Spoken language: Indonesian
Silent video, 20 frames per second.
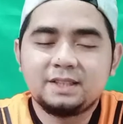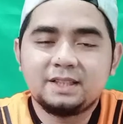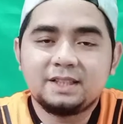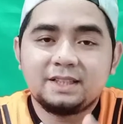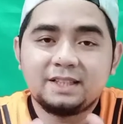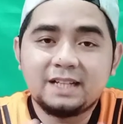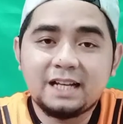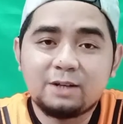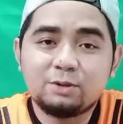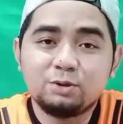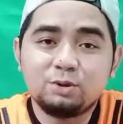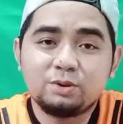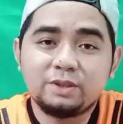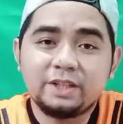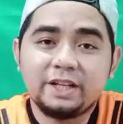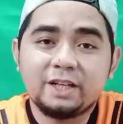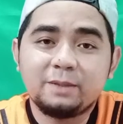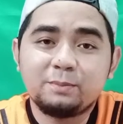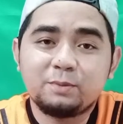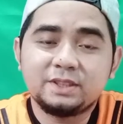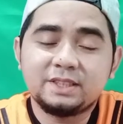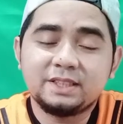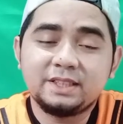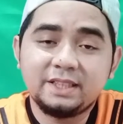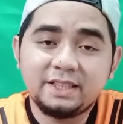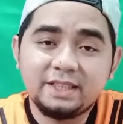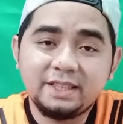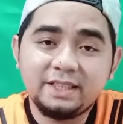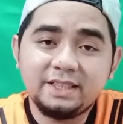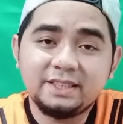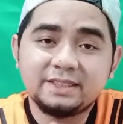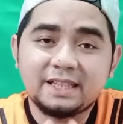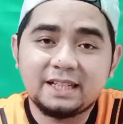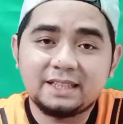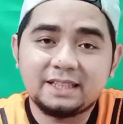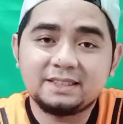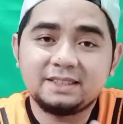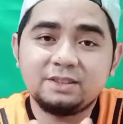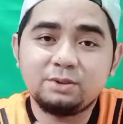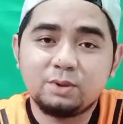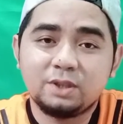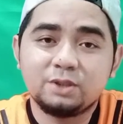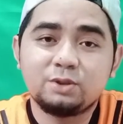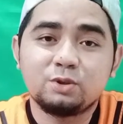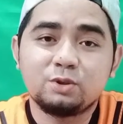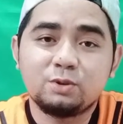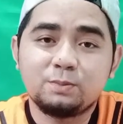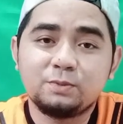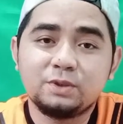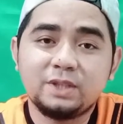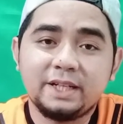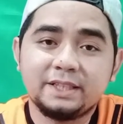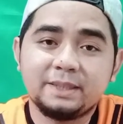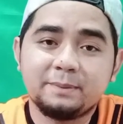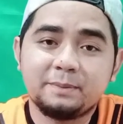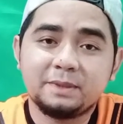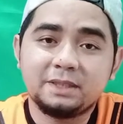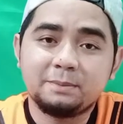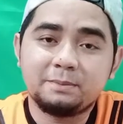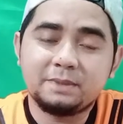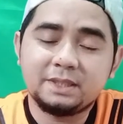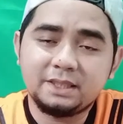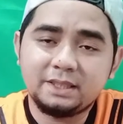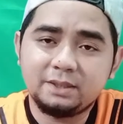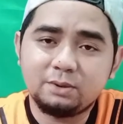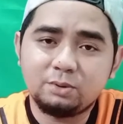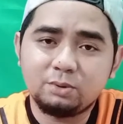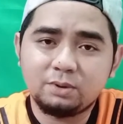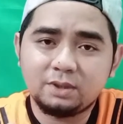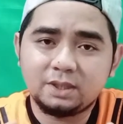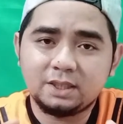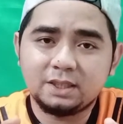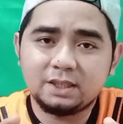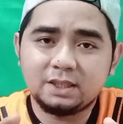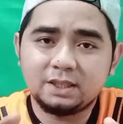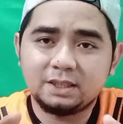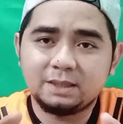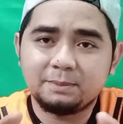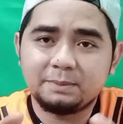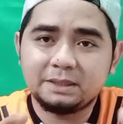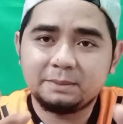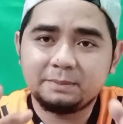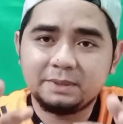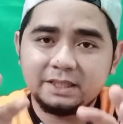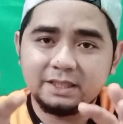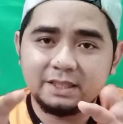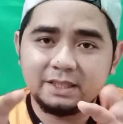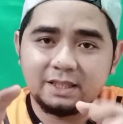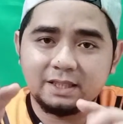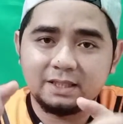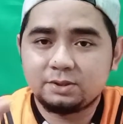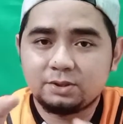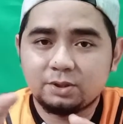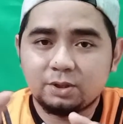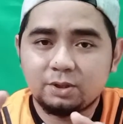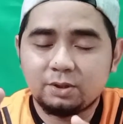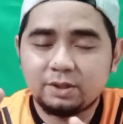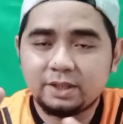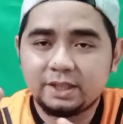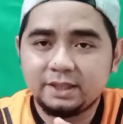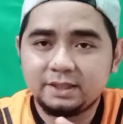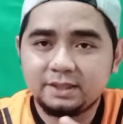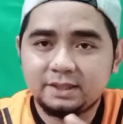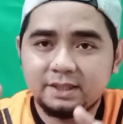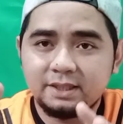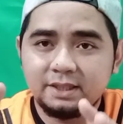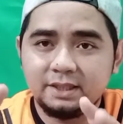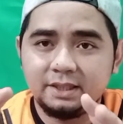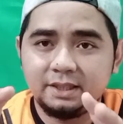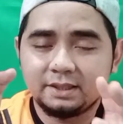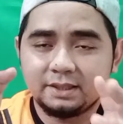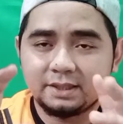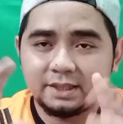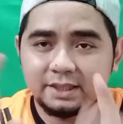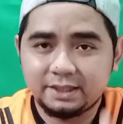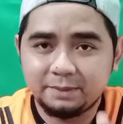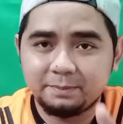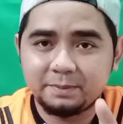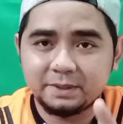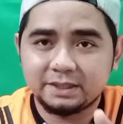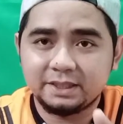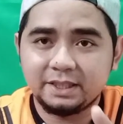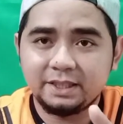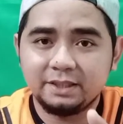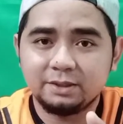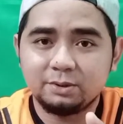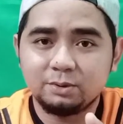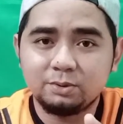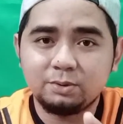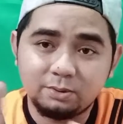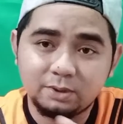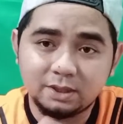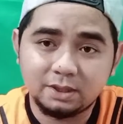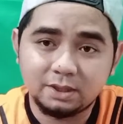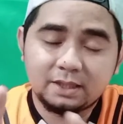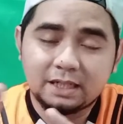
Nah untuk di handphone sendiri instalasinya juga cukup mudah ya teman-teman itu eh, teman-teman eh, tinggal colokin si receivernya itu ke